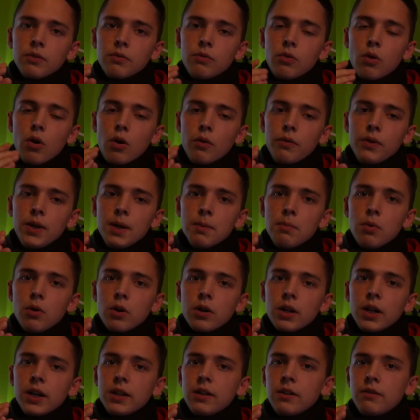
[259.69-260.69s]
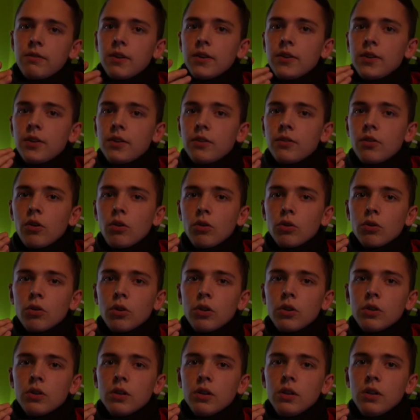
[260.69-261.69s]
worauf ihr Bock hättet, was ich zocken
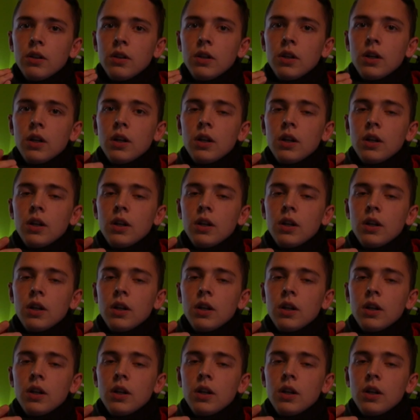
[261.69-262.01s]
könnte,